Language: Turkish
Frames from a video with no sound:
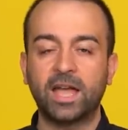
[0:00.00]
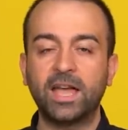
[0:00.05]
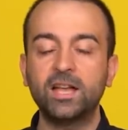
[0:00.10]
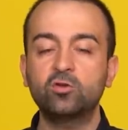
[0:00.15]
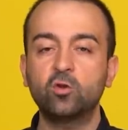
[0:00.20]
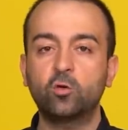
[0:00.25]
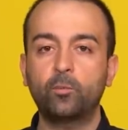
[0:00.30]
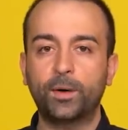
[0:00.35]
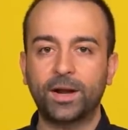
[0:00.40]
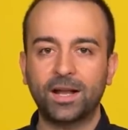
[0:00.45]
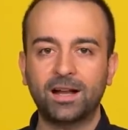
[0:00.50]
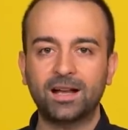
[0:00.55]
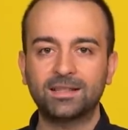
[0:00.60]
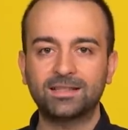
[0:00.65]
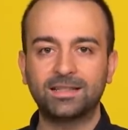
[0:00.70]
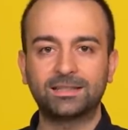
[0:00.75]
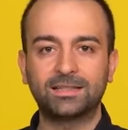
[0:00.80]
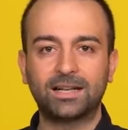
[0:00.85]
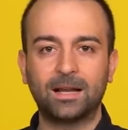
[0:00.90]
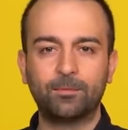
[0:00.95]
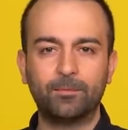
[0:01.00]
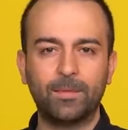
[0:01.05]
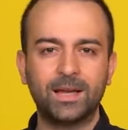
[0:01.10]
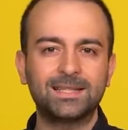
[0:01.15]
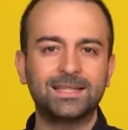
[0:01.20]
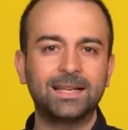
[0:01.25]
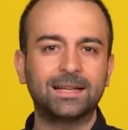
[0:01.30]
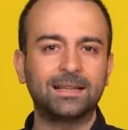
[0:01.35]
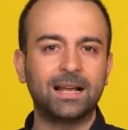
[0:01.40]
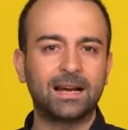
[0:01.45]
En çok para kazandıran
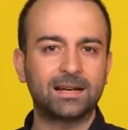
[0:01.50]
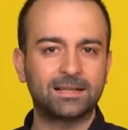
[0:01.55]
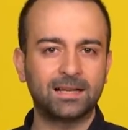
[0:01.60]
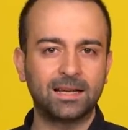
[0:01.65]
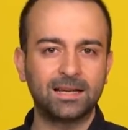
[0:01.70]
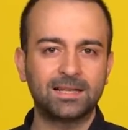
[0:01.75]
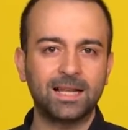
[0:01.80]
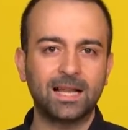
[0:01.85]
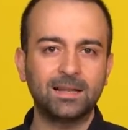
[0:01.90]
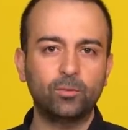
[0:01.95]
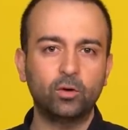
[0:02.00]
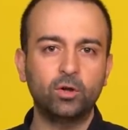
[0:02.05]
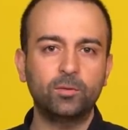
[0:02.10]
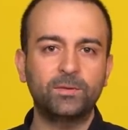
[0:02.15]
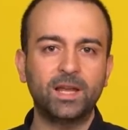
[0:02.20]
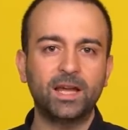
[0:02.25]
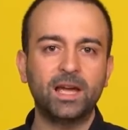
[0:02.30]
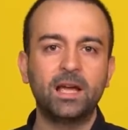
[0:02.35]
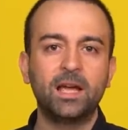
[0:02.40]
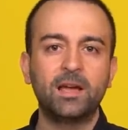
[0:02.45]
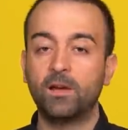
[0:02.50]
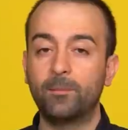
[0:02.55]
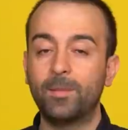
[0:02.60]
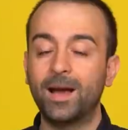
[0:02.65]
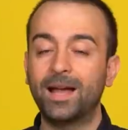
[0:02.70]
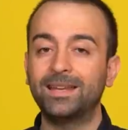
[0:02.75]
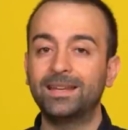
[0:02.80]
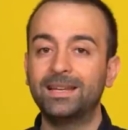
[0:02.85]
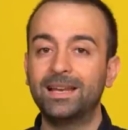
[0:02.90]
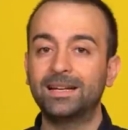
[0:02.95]
meslekler sayısal bölümde ve
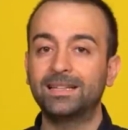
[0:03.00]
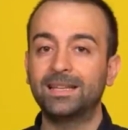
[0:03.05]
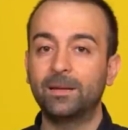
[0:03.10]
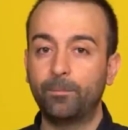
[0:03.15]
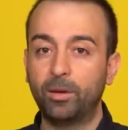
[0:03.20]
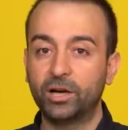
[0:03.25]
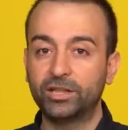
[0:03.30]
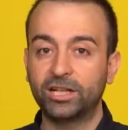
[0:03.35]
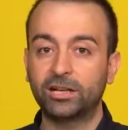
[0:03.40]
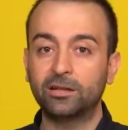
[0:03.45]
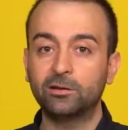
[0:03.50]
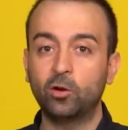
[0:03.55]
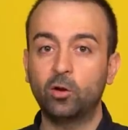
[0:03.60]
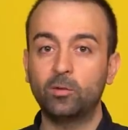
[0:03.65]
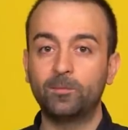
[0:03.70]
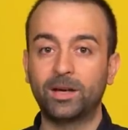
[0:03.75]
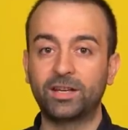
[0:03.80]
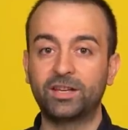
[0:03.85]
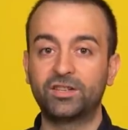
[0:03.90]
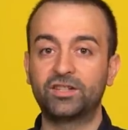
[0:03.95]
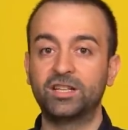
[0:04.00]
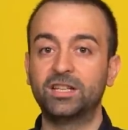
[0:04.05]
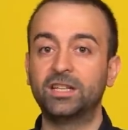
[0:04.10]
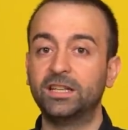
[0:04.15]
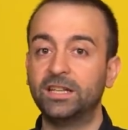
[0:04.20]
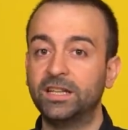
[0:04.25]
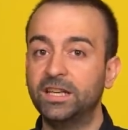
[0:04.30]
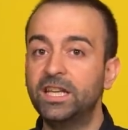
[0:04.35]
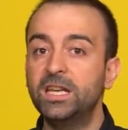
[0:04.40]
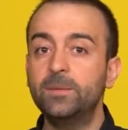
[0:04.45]
ben ileride başarılı olmak
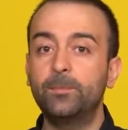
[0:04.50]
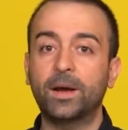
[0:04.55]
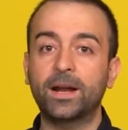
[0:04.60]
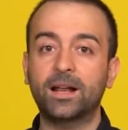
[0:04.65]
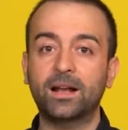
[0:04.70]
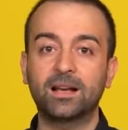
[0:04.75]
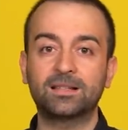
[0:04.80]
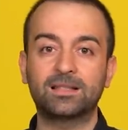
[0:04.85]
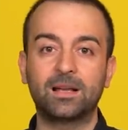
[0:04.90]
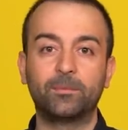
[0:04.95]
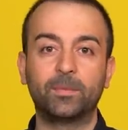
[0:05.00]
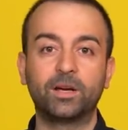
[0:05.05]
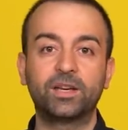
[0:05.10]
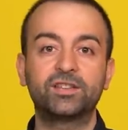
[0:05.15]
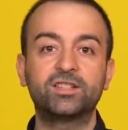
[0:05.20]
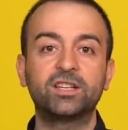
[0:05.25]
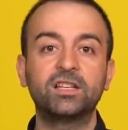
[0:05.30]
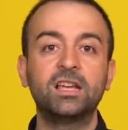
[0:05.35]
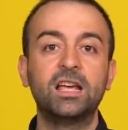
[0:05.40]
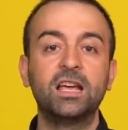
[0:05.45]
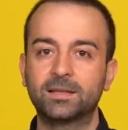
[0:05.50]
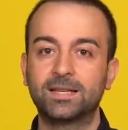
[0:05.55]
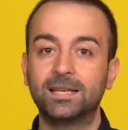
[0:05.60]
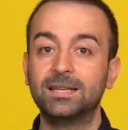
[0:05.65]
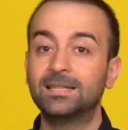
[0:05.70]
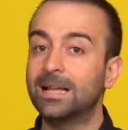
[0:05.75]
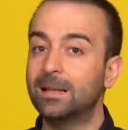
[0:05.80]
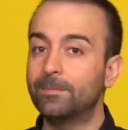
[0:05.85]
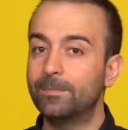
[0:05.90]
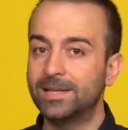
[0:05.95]
için, iyi para kazanmak için
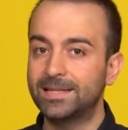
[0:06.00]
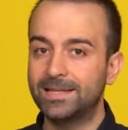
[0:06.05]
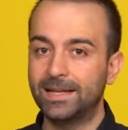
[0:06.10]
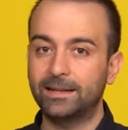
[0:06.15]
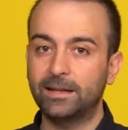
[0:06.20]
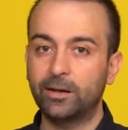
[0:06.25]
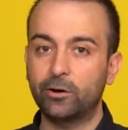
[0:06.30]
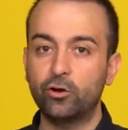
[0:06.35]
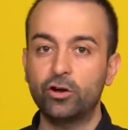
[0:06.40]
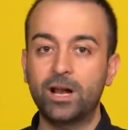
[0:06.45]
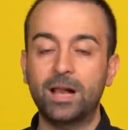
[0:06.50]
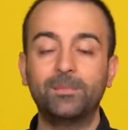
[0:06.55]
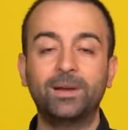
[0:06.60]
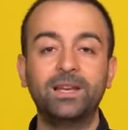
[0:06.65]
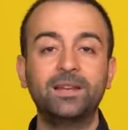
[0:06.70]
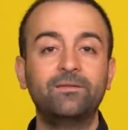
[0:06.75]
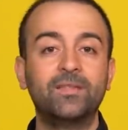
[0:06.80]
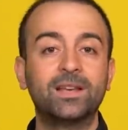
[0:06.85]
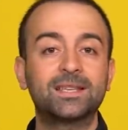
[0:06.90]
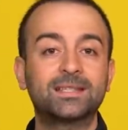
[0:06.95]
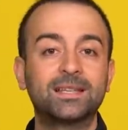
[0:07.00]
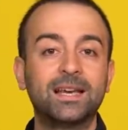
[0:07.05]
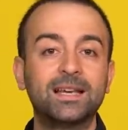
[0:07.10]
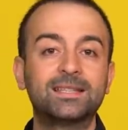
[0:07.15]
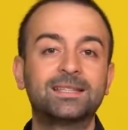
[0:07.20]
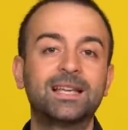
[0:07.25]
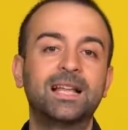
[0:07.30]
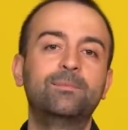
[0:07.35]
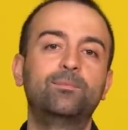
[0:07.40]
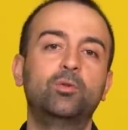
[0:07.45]
sayısal mesleklere yönelmeliyim ve
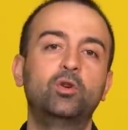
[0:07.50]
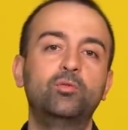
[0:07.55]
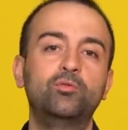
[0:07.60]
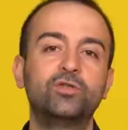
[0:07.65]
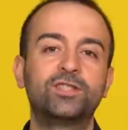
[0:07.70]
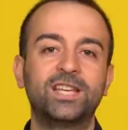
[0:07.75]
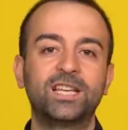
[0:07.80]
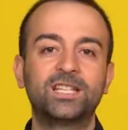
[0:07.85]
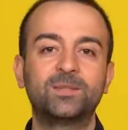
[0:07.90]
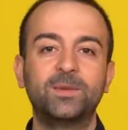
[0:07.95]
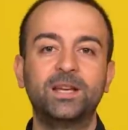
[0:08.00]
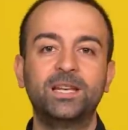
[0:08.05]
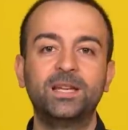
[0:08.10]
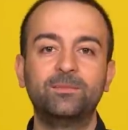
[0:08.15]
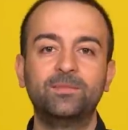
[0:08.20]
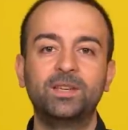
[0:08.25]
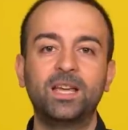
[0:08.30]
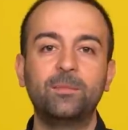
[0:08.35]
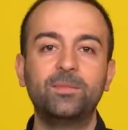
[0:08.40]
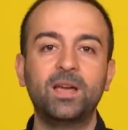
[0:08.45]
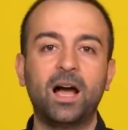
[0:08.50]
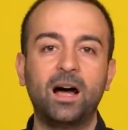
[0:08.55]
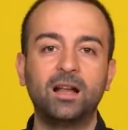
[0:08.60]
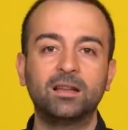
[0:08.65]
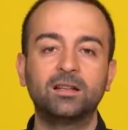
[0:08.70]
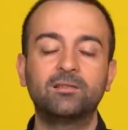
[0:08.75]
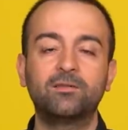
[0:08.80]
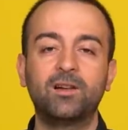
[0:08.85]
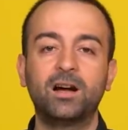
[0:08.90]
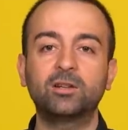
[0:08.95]
sayısal bölümü seçmeliyim diye bir
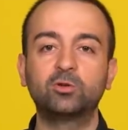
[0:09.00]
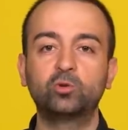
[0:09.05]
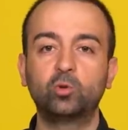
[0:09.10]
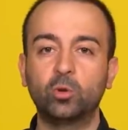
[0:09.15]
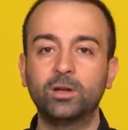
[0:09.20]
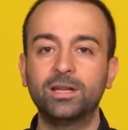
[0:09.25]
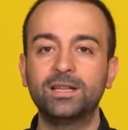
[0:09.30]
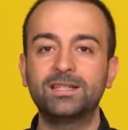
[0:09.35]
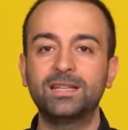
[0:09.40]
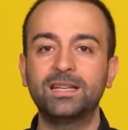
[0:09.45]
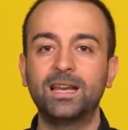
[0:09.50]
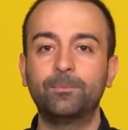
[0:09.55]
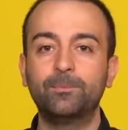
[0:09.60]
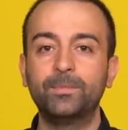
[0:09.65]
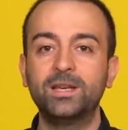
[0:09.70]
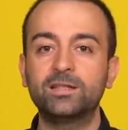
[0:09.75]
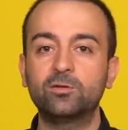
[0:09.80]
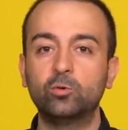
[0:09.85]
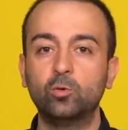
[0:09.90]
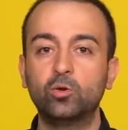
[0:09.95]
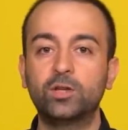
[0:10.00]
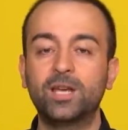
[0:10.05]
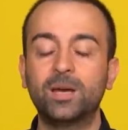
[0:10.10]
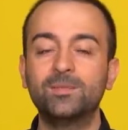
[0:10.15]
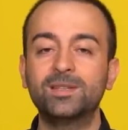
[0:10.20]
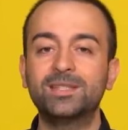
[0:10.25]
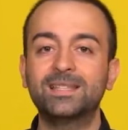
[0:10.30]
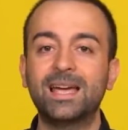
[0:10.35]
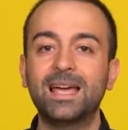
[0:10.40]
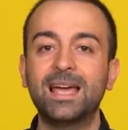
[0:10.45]
algı var. Dolayısıyla biz
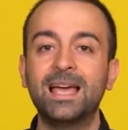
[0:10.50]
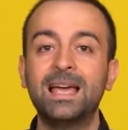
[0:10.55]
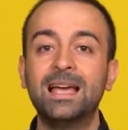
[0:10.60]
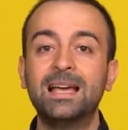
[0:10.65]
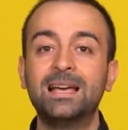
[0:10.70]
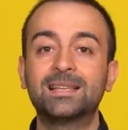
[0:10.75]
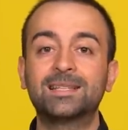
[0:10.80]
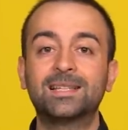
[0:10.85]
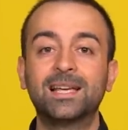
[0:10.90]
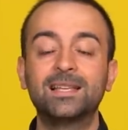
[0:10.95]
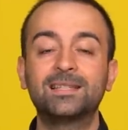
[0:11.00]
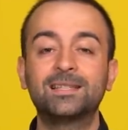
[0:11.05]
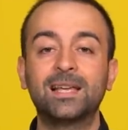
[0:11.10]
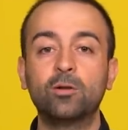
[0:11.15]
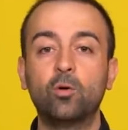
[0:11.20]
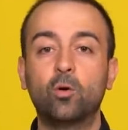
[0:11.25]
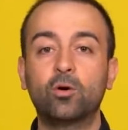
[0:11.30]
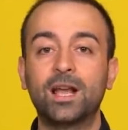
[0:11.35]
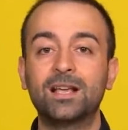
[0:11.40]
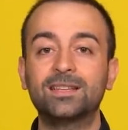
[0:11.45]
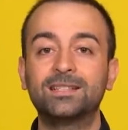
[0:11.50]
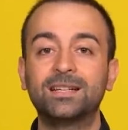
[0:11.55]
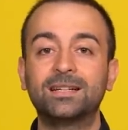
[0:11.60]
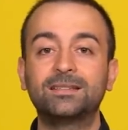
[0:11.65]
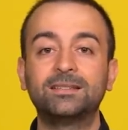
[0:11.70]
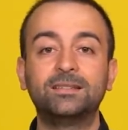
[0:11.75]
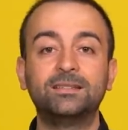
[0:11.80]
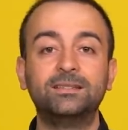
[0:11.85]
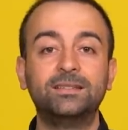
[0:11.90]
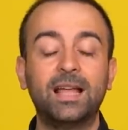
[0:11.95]
ülkemizde sayısal
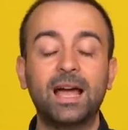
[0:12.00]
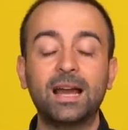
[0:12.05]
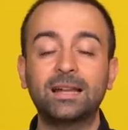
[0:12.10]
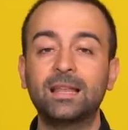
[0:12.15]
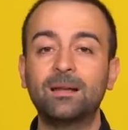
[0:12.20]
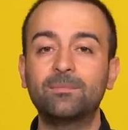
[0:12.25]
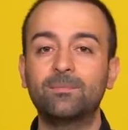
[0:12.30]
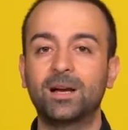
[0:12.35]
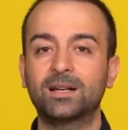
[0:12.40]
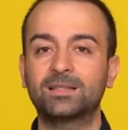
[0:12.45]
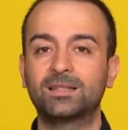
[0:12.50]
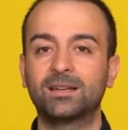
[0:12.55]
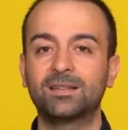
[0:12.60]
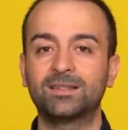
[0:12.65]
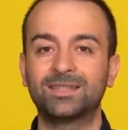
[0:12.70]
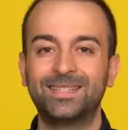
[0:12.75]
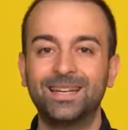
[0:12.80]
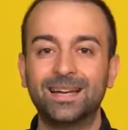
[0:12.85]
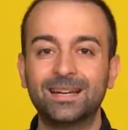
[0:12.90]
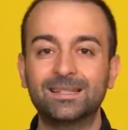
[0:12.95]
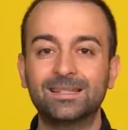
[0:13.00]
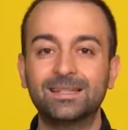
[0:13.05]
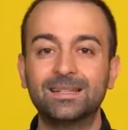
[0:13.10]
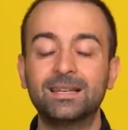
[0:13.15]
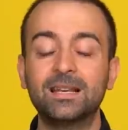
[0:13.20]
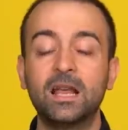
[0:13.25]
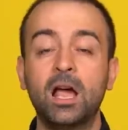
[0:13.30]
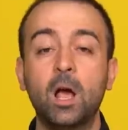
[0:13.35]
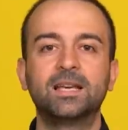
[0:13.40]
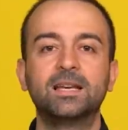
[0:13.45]
öğrencilerinin nereden baksanız
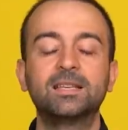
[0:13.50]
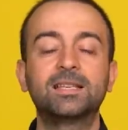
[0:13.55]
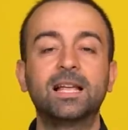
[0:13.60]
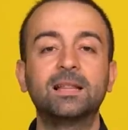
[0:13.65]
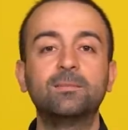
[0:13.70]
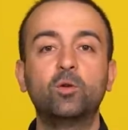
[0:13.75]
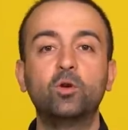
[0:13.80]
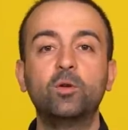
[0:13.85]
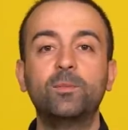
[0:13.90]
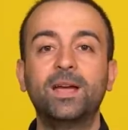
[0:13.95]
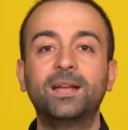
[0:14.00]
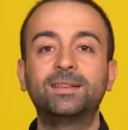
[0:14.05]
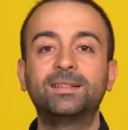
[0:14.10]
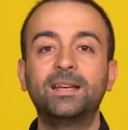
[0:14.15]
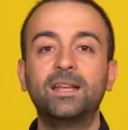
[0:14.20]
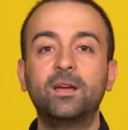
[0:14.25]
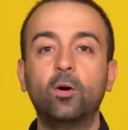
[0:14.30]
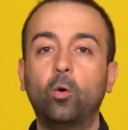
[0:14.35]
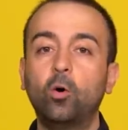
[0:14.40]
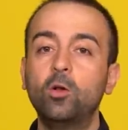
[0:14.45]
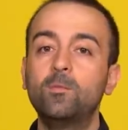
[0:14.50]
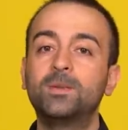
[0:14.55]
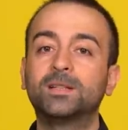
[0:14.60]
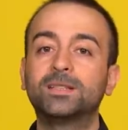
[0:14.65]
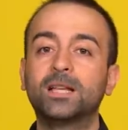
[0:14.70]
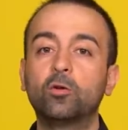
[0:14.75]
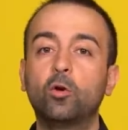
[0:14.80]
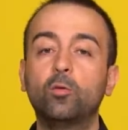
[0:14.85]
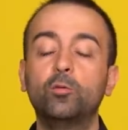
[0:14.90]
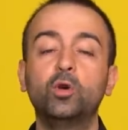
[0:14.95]
yarısının sayısal bölüme yeteneği
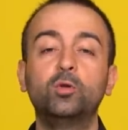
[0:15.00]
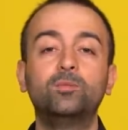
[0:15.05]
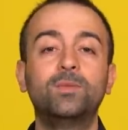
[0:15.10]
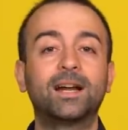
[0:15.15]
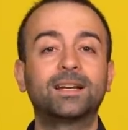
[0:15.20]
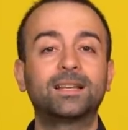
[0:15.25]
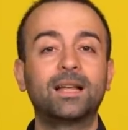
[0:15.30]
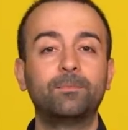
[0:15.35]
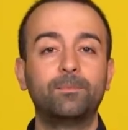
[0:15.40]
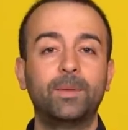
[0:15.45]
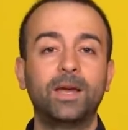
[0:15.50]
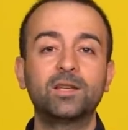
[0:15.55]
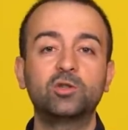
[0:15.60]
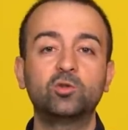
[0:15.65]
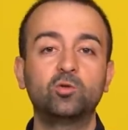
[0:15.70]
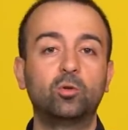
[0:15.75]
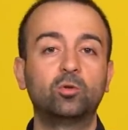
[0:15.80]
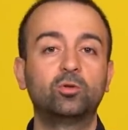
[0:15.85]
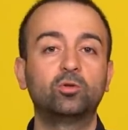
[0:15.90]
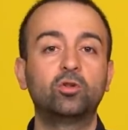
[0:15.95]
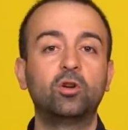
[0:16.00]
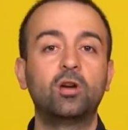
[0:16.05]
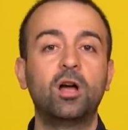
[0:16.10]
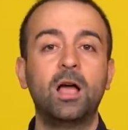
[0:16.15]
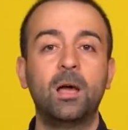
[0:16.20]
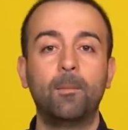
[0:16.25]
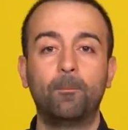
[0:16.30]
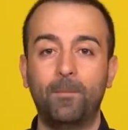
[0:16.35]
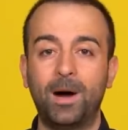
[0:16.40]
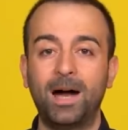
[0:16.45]
olmadan o bölümlerden mezun olduğunu
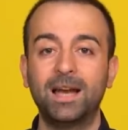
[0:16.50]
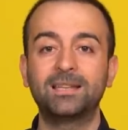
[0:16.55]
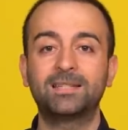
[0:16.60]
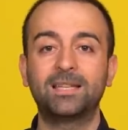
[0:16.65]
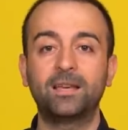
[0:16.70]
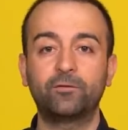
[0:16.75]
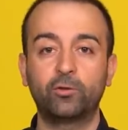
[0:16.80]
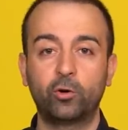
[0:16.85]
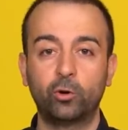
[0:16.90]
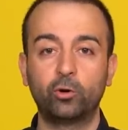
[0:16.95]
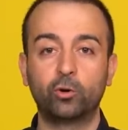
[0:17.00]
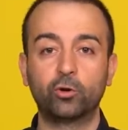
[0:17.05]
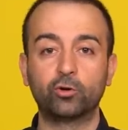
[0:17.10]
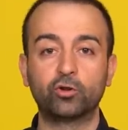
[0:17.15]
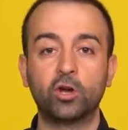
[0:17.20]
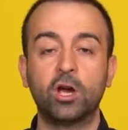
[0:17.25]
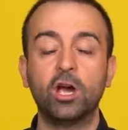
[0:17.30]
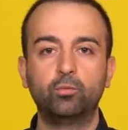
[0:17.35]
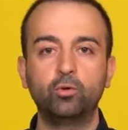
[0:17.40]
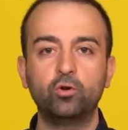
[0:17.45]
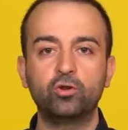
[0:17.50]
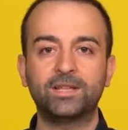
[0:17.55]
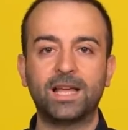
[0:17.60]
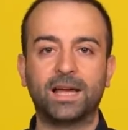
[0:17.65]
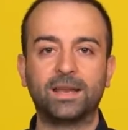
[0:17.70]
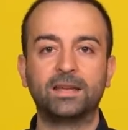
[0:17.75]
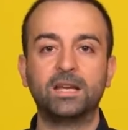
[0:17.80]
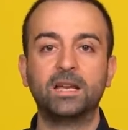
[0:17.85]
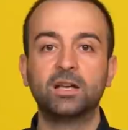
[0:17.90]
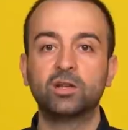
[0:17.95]
maalesef görüyoruz. Bu yüzden